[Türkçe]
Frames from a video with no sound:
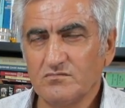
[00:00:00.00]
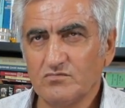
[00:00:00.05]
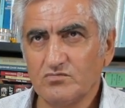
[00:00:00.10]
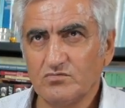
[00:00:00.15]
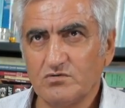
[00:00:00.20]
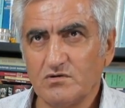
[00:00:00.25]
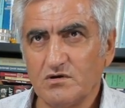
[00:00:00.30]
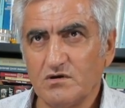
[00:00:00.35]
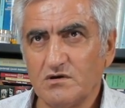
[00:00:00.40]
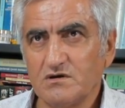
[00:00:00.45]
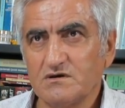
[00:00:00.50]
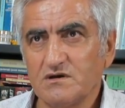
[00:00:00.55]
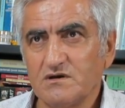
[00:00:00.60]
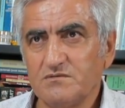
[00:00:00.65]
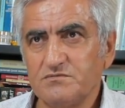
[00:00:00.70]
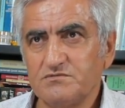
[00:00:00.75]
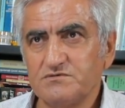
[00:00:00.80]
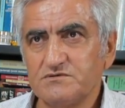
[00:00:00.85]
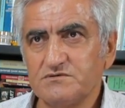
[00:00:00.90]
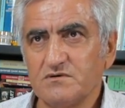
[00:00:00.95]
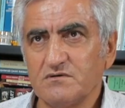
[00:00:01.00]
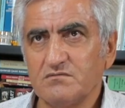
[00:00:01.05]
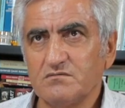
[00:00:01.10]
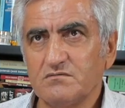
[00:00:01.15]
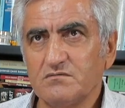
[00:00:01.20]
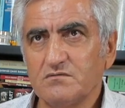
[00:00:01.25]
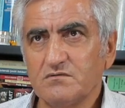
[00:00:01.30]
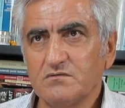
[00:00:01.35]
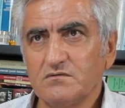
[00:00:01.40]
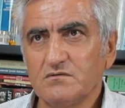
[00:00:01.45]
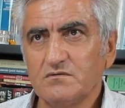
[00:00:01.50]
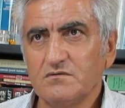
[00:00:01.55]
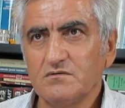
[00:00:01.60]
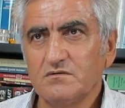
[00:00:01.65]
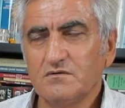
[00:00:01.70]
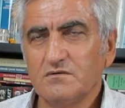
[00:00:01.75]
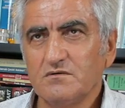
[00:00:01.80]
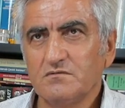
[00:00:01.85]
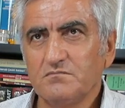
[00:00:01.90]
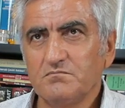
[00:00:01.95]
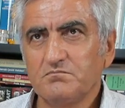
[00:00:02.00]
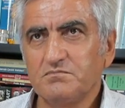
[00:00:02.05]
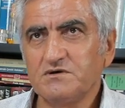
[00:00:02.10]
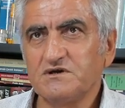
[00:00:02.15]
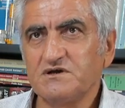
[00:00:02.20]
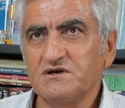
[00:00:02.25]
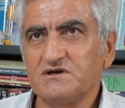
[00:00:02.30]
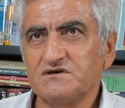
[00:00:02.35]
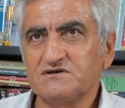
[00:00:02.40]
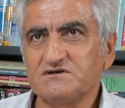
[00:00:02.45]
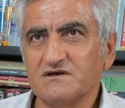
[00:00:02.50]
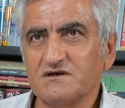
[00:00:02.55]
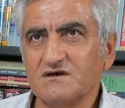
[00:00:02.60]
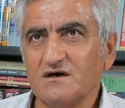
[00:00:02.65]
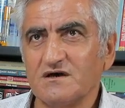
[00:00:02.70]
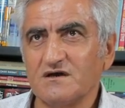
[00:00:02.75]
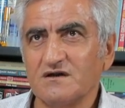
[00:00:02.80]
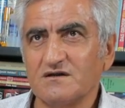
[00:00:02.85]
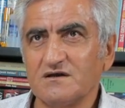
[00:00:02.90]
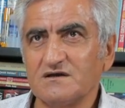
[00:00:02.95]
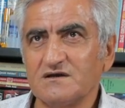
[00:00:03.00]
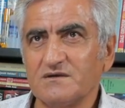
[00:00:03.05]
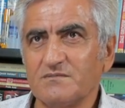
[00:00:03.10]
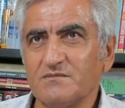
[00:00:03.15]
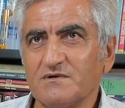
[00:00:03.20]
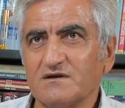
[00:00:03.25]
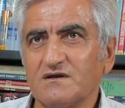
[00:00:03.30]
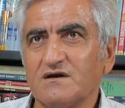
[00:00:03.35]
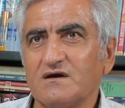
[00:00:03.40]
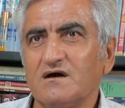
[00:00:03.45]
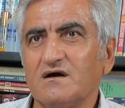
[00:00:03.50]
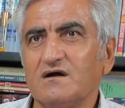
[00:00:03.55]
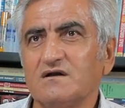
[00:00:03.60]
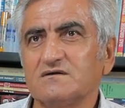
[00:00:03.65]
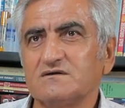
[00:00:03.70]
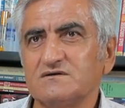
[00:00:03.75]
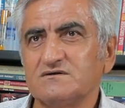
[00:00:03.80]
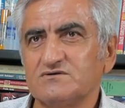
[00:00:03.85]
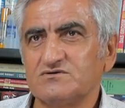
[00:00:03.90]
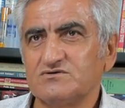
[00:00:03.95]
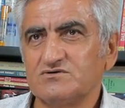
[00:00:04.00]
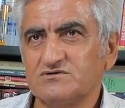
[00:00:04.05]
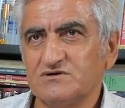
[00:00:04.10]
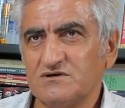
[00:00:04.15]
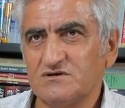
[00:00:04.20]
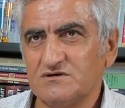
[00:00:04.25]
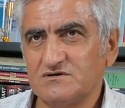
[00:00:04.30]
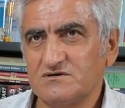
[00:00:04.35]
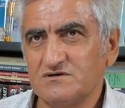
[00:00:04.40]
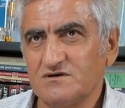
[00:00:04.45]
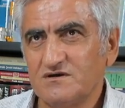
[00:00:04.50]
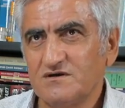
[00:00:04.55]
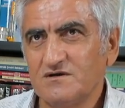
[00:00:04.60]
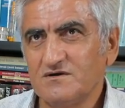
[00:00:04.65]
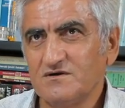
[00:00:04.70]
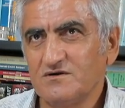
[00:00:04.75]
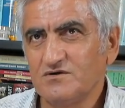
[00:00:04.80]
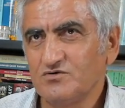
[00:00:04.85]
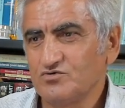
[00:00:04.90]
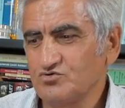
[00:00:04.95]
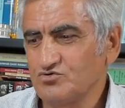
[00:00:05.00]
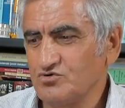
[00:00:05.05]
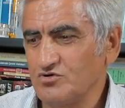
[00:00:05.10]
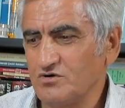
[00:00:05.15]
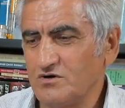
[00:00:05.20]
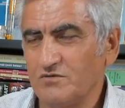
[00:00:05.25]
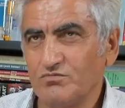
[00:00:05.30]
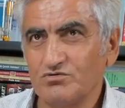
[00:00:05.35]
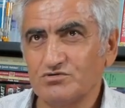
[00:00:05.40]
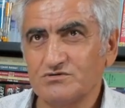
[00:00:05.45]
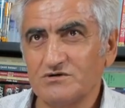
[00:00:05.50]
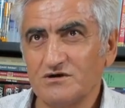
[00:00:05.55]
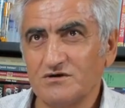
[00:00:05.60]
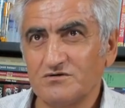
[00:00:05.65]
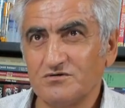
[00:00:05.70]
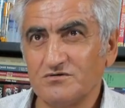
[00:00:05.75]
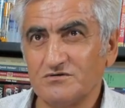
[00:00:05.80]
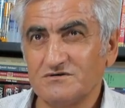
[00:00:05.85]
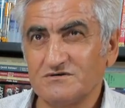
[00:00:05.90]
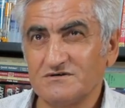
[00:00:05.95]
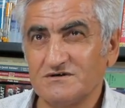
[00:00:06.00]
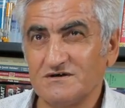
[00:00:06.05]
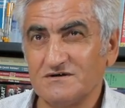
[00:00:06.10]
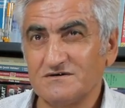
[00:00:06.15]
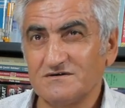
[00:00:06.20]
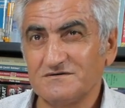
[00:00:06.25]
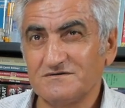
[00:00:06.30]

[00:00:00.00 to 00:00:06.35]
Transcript: Tehlikeli bir şey ya. Bir gerizekalı da yemekleri altın şey şöyle boşaltıyor şey,